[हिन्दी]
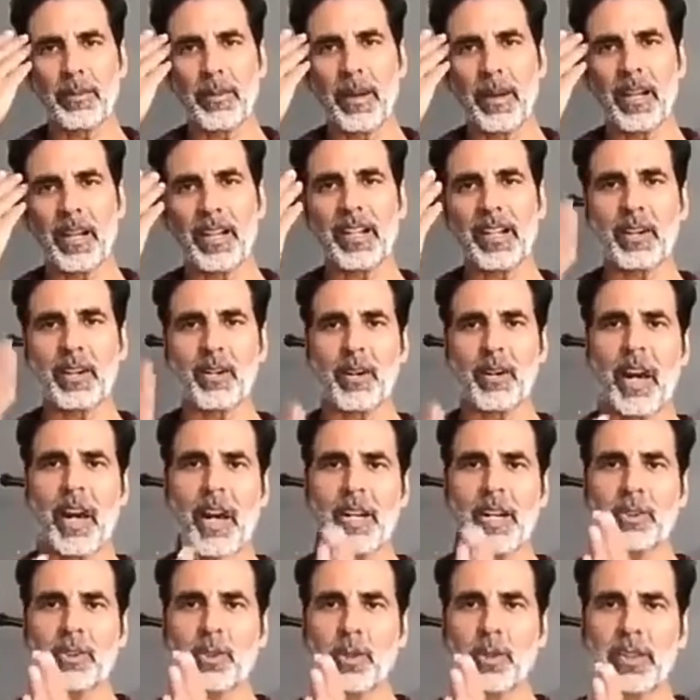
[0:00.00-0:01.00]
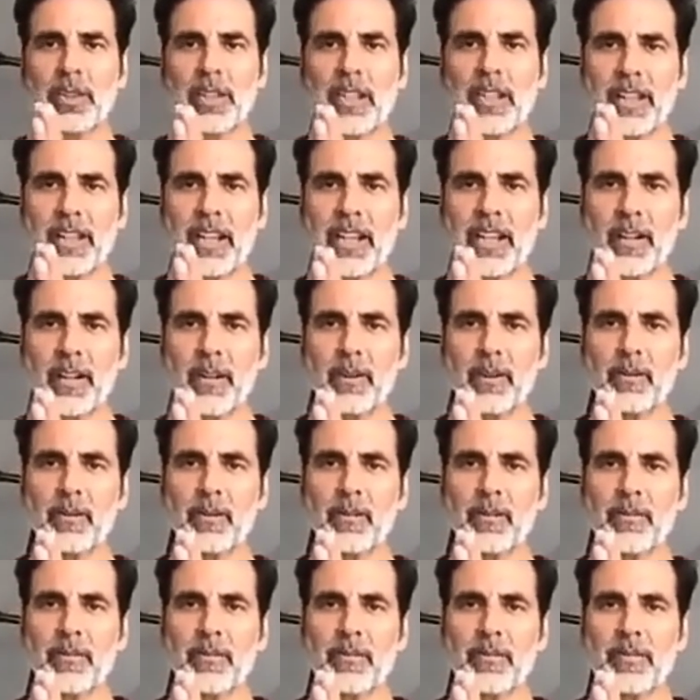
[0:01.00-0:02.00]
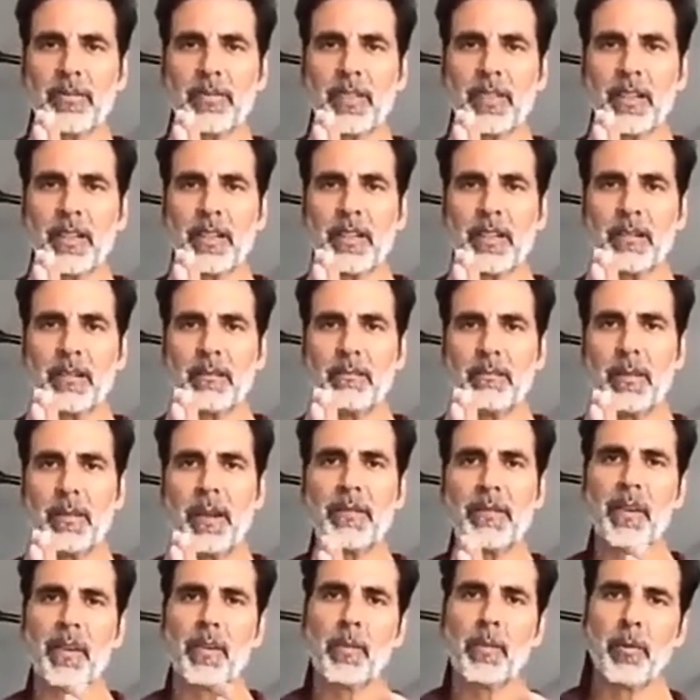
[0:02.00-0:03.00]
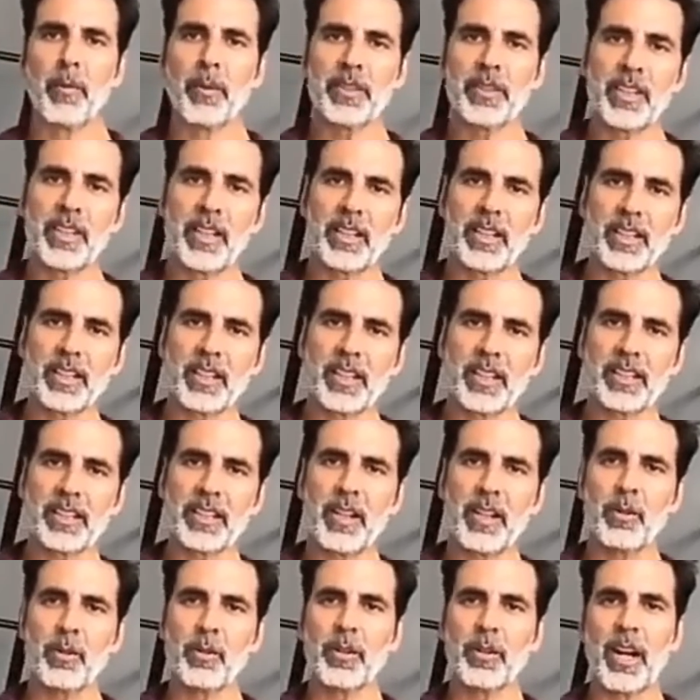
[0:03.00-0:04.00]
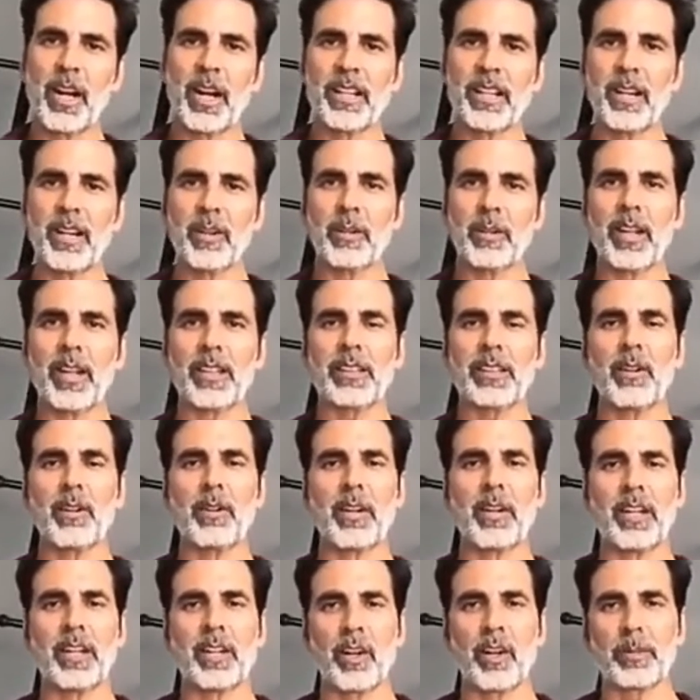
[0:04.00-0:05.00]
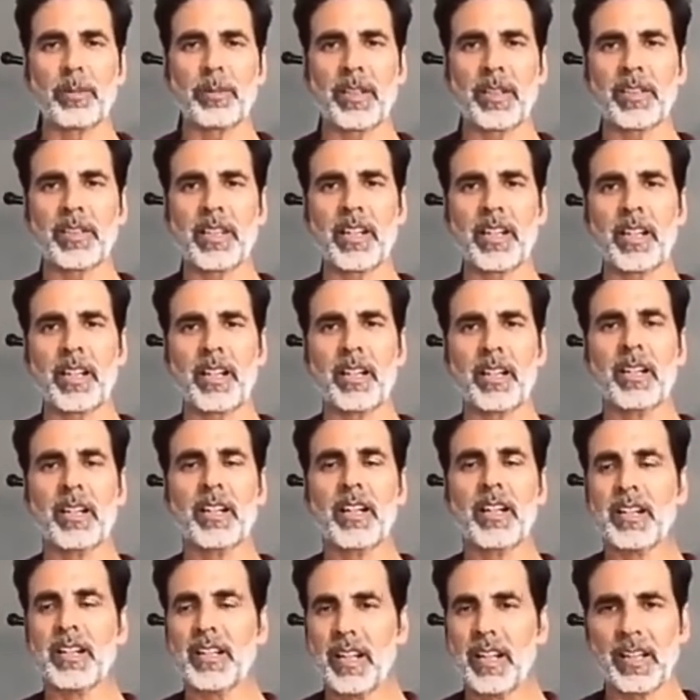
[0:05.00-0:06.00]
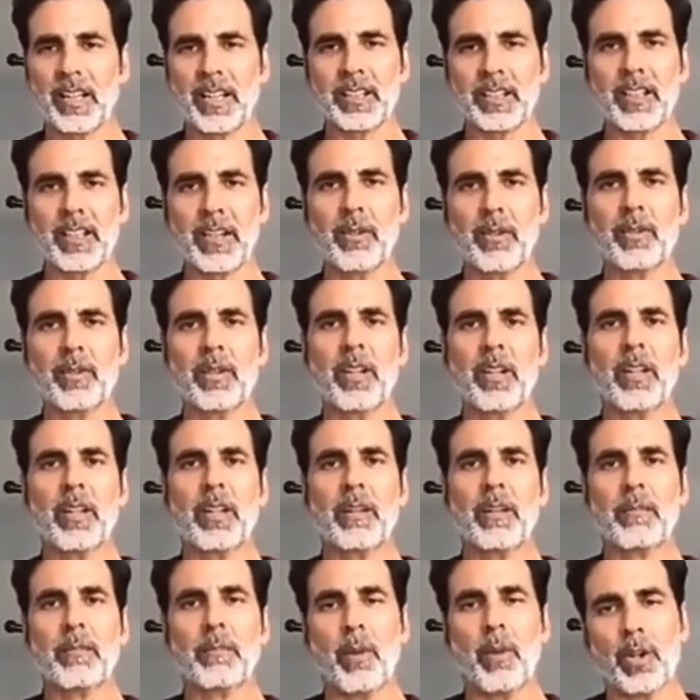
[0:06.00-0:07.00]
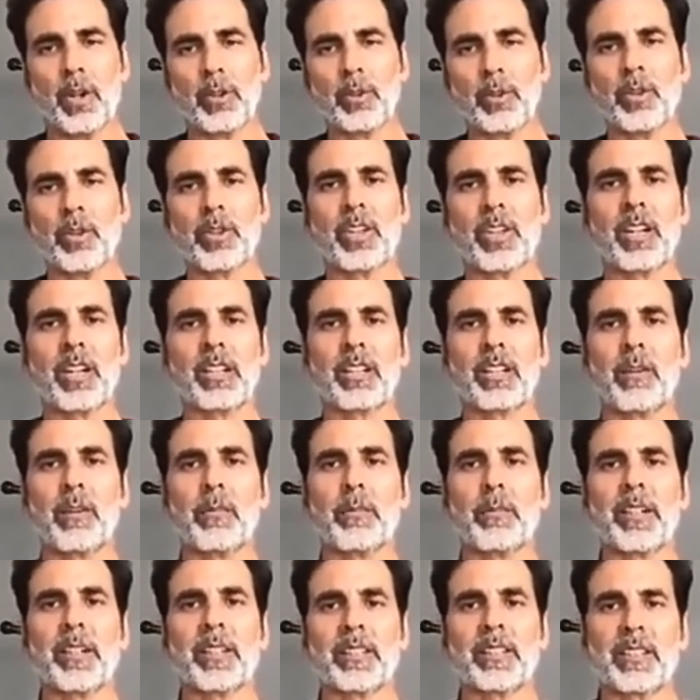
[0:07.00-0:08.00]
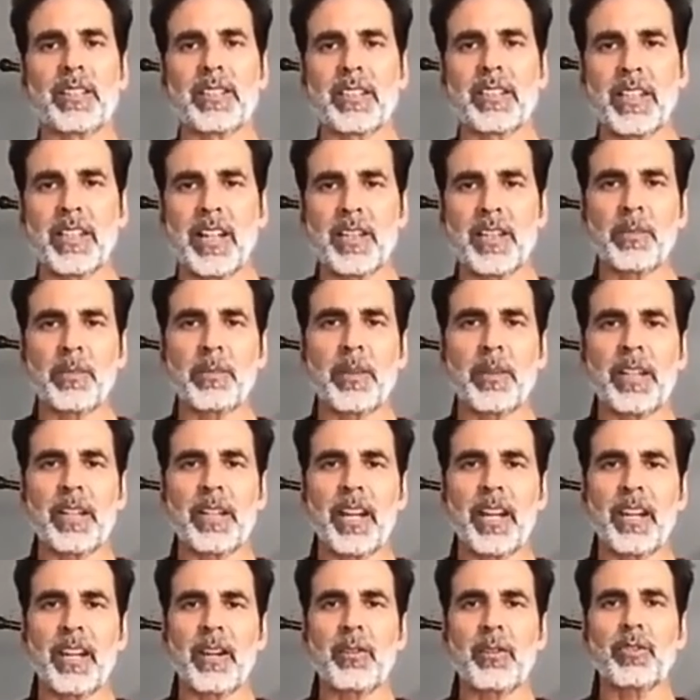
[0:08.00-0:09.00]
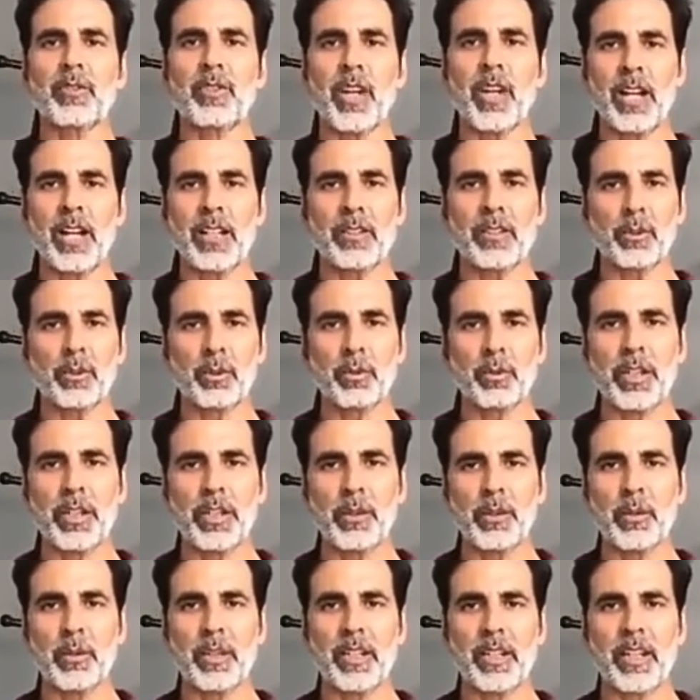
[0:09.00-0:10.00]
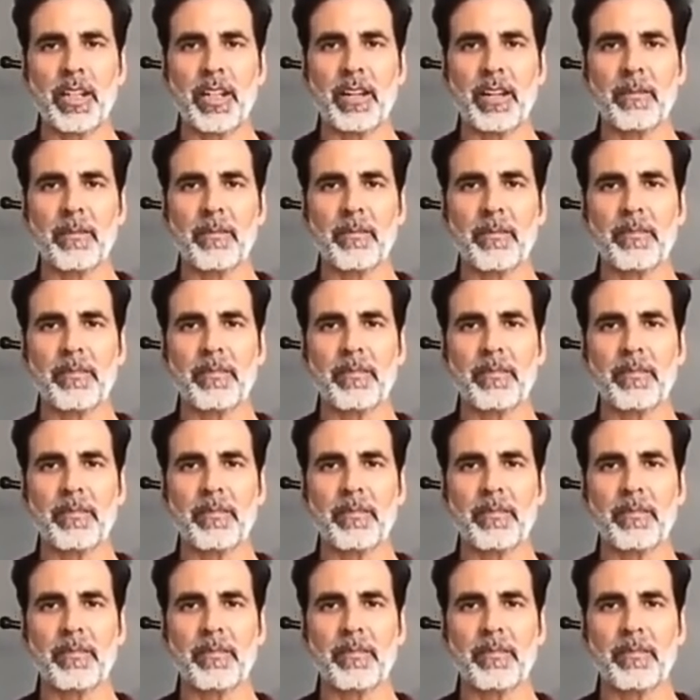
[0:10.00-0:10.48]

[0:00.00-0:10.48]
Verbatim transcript: इस्तेमाल करो हाथ जोड़ के कह रहा हूँ मैं फिल्मों में स्टंट करता हूँ गाड़ियाँ उड़ाता हूँ हेलीकॉप्टर से लटकता हूँ बहुत कुछ करता हूँ पर सच में कह रहा हूँ जान सूखी हुई है